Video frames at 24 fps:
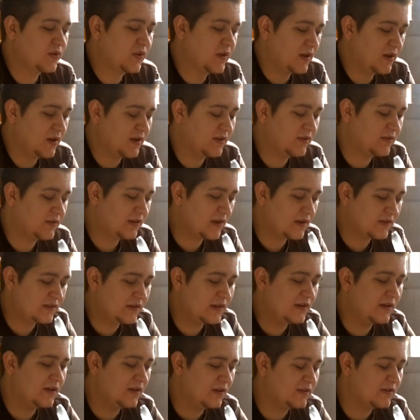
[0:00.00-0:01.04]
c'est
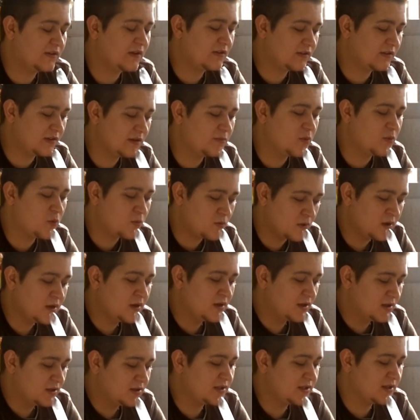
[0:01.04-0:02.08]
assez, assez bon.
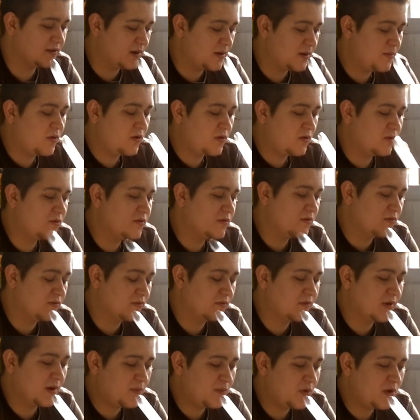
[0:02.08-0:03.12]
C'est vraiment,
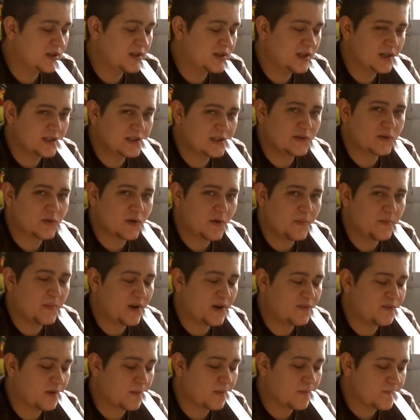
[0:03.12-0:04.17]
vraiment intéressant comme
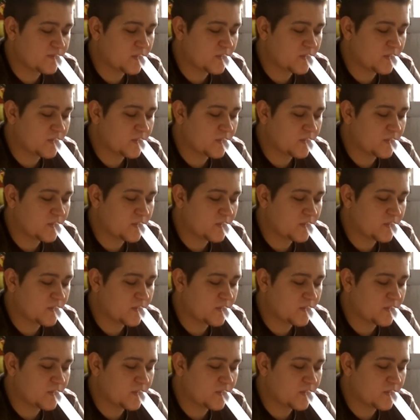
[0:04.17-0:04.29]
parfum.